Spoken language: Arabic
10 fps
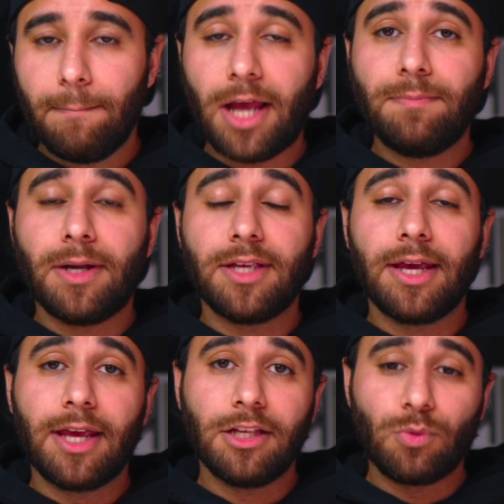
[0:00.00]
بعد ما
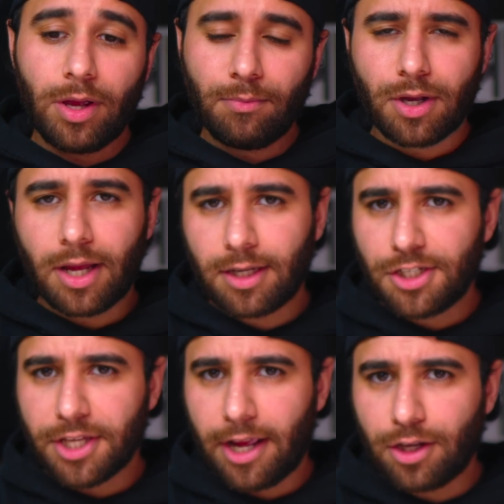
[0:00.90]
تاكدت وين مكان
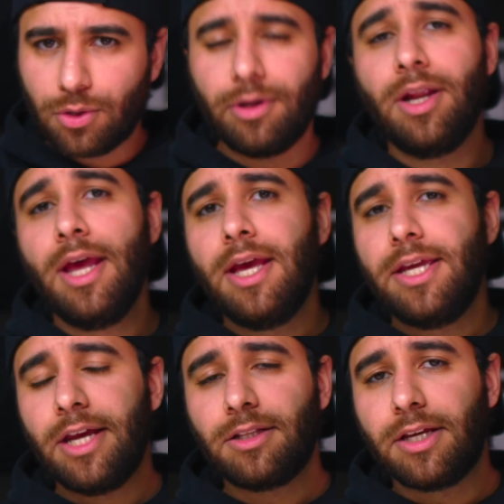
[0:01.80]
كل شيء راح يكون
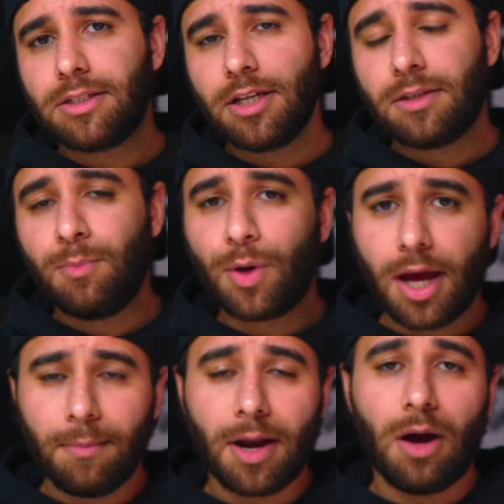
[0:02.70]
جيت قصيت
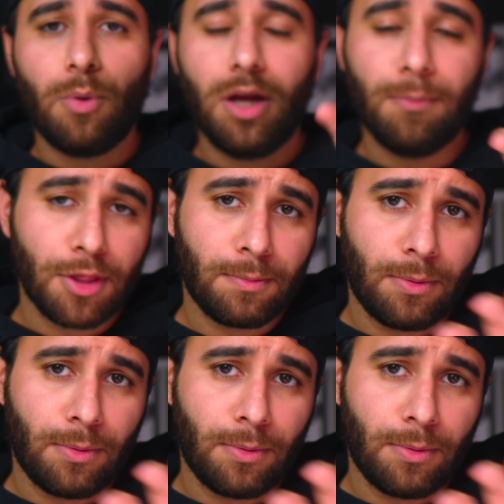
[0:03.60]
مكان المراوح المذر